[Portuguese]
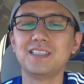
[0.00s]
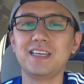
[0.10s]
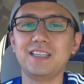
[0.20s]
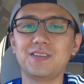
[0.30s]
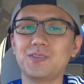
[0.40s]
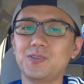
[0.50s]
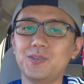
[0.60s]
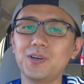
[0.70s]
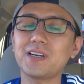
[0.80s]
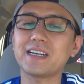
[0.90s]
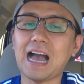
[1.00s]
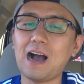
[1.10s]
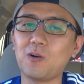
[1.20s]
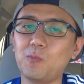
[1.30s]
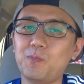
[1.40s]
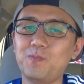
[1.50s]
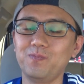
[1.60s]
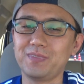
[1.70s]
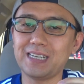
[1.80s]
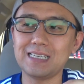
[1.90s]
dentro do carro,
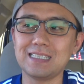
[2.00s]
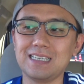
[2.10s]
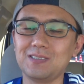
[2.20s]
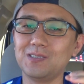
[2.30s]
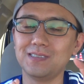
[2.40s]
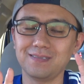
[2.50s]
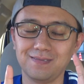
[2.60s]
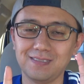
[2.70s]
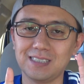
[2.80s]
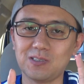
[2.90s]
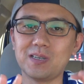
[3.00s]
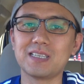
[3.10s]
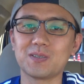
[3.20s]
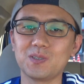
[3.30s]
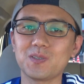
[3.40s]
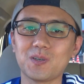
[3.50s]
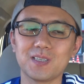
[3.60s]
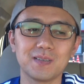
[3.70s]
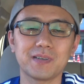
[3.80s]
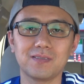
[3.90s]
trazendo coisas
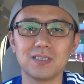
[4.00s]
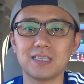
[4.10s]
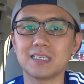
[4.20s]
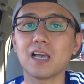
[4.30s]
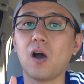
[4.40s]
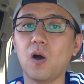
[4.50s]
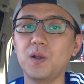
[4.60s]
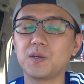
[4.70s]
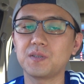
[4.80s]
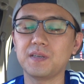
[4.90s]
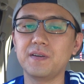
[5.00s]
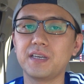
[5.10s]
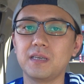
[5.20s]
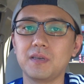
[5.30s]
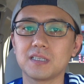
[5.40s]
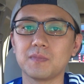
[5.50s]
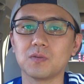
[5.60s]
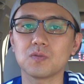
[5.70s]
gostosas para vocês. Olha o que eu tenho aqui em minhas mãos.